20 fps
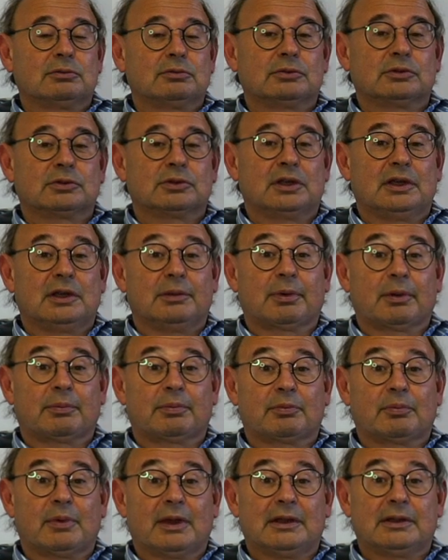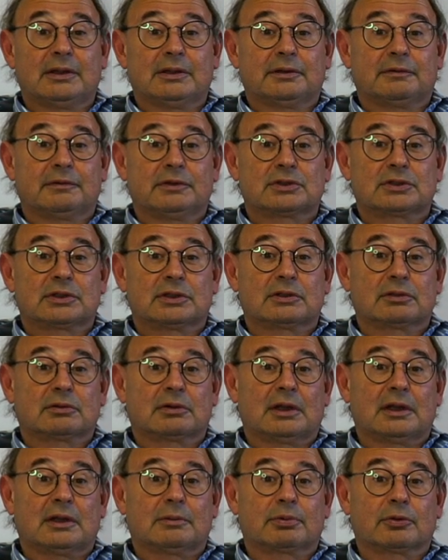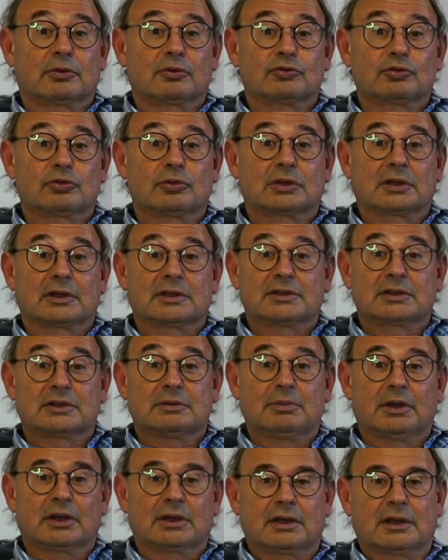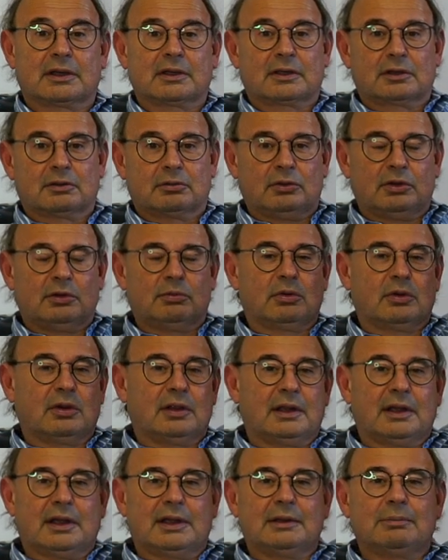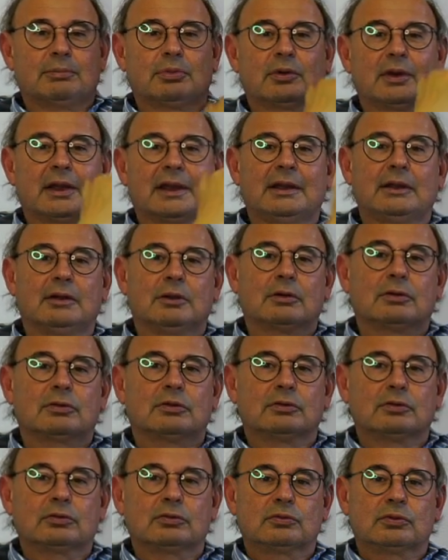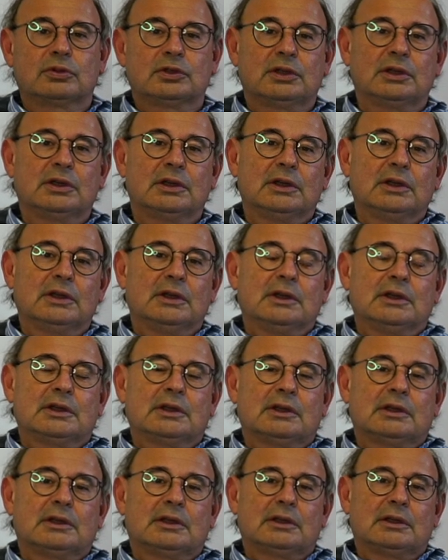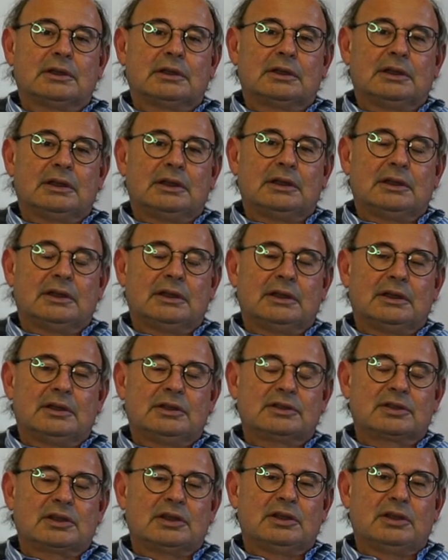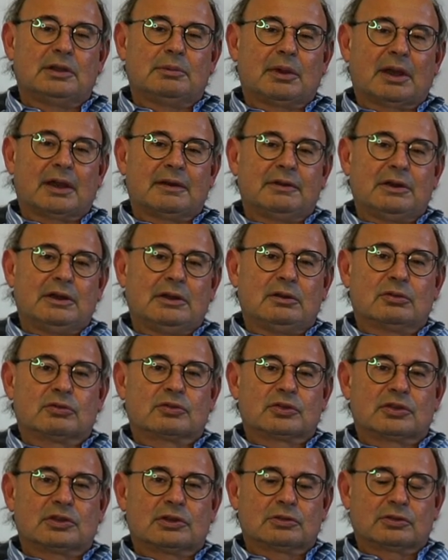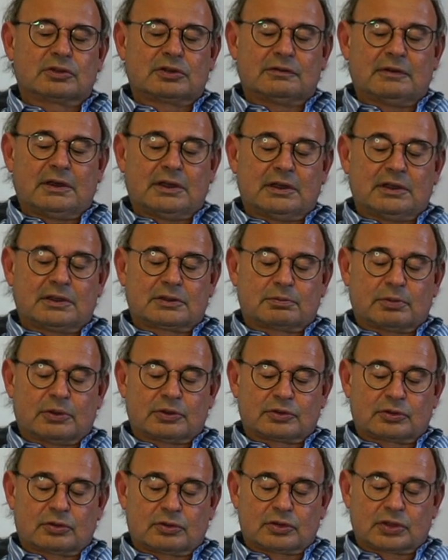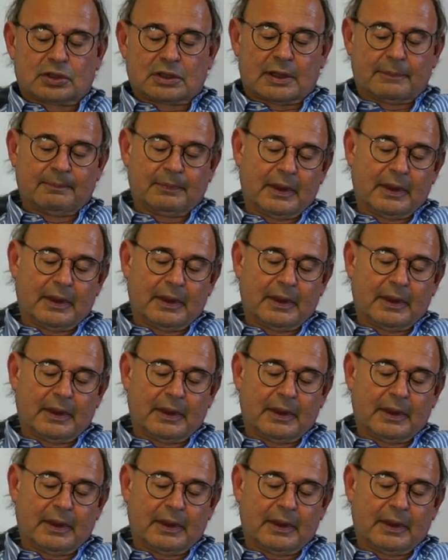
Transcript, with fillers: uno dei libri più belli del Novecento che è La prose di Transiberien, che è un libro a leporello con tutti eh, dei, dei, disegni meravigliosi, lo si vede esposto. Eccetera.